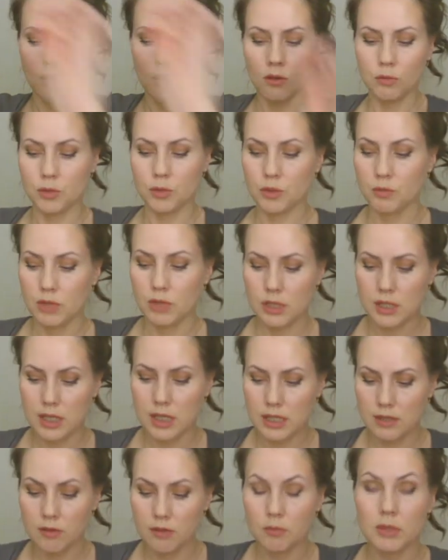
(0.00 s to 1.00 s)
В общем-то,
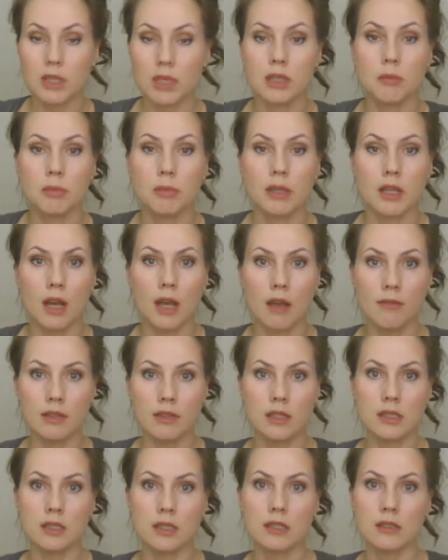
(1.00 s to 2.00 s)
средство мне это
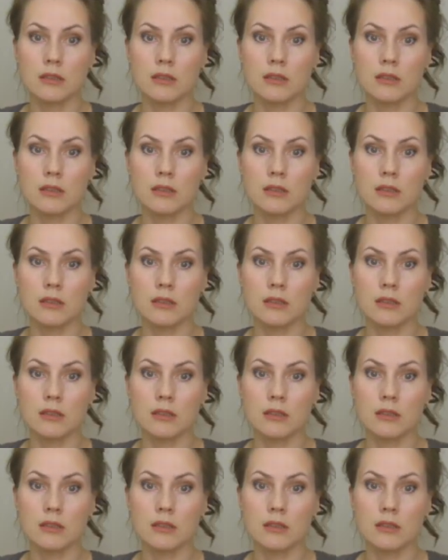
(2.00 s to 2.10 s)
понравилось.